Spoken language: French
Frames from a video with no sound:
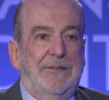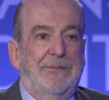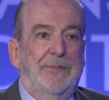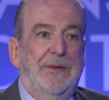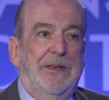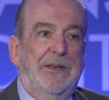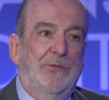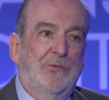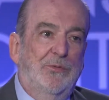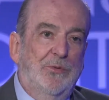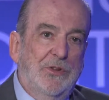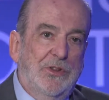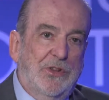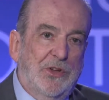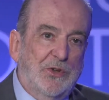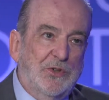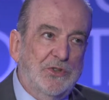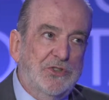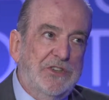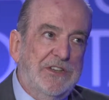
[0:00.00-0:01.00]
mais une
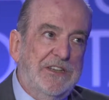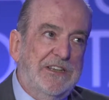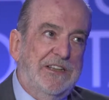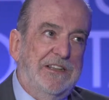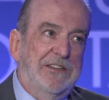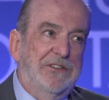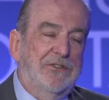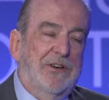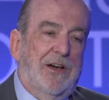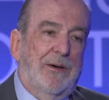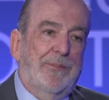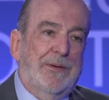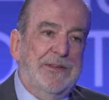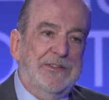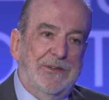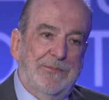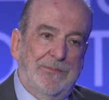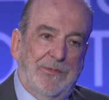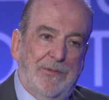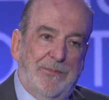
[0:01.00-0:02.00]
Tanger qui ne sera pas
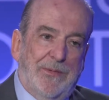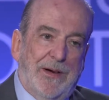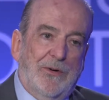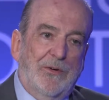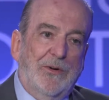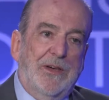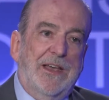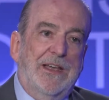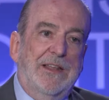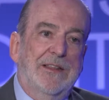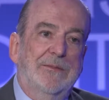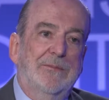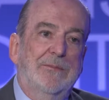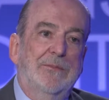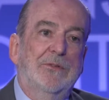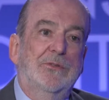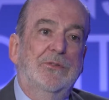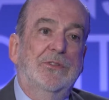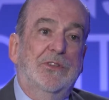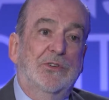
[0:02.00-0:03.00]
seulement marocaine, mais
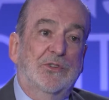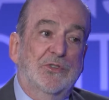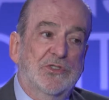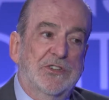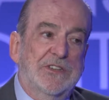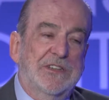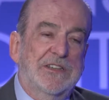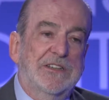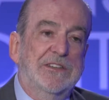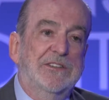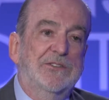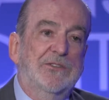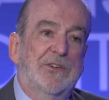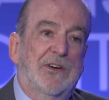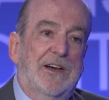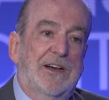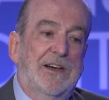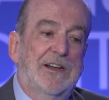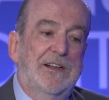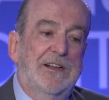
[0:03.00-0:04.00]
une Tanger qui
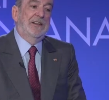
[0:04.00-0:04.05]
sera